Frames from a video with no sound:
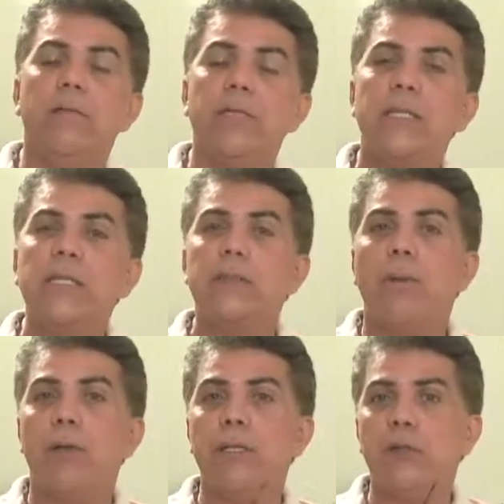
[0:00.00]
Vocês
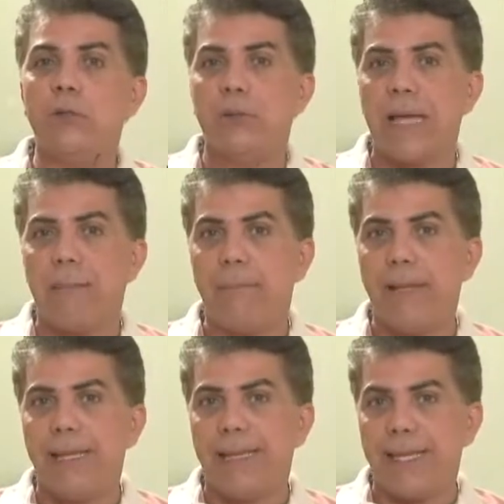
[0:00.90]
podem escutar
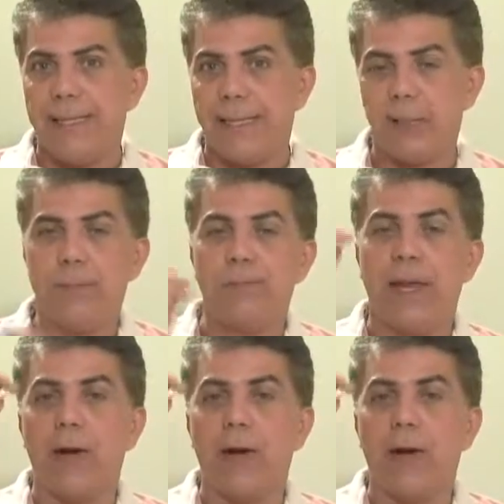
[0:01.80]
pela internet.